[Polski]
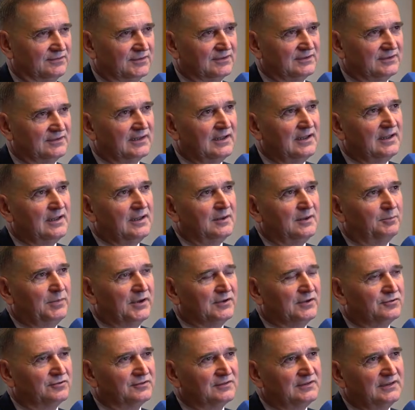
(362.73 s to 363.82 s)
więc
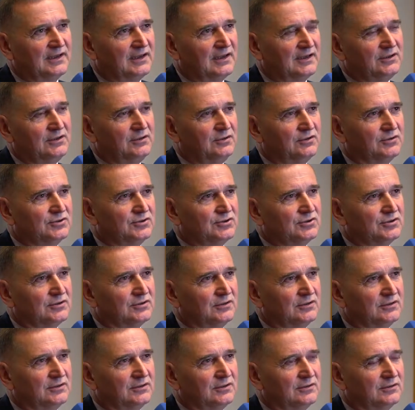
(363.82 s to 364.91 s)
patrząc na ilość
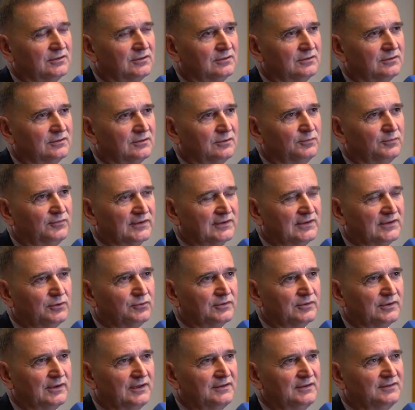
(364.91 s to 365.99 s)
y, obywateli
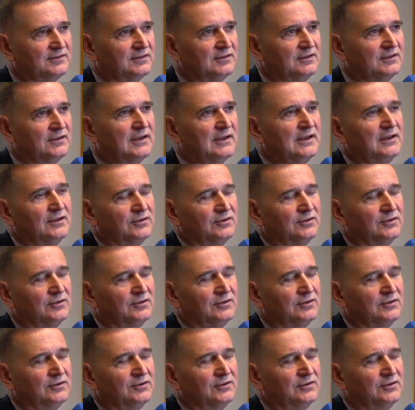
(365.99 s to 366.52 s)
ukraińskich,